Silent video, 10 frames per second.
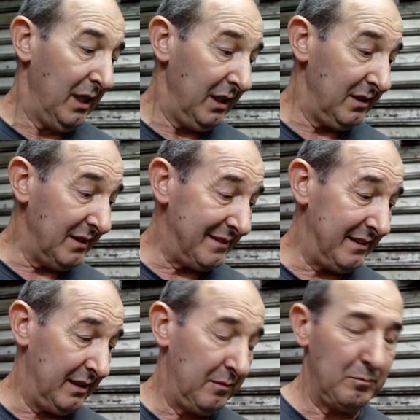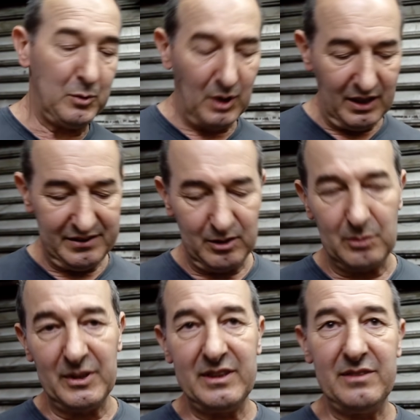Então é assim, troca-se
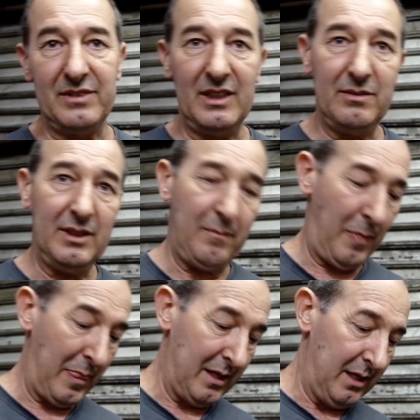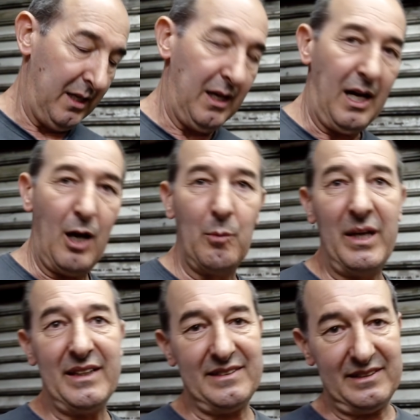comando de válvula,
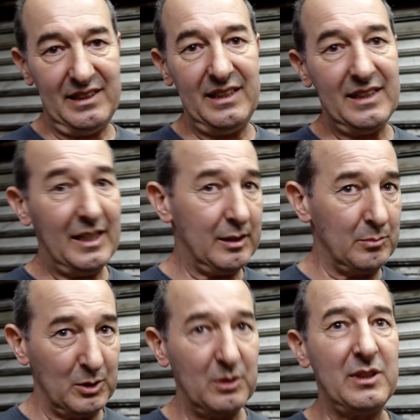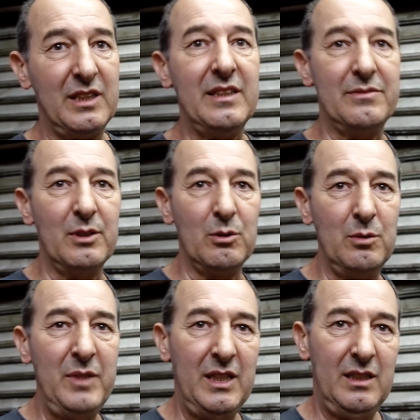Aumenta-se a cilindrada, que o motor tem que ter
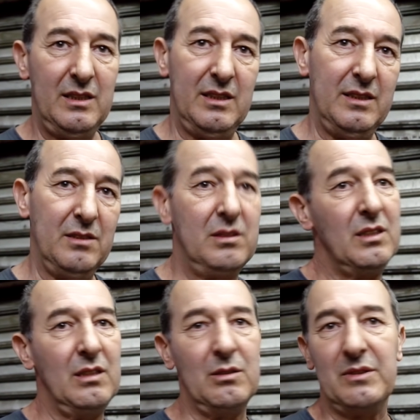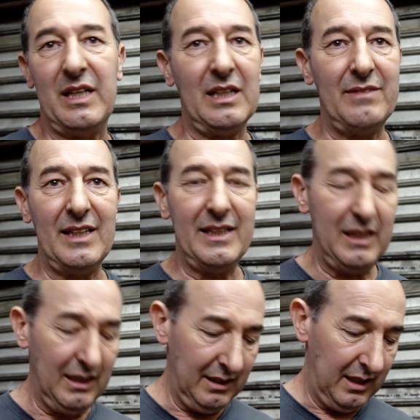volume, tá. entendeu? Senão ele não tem cavalaria.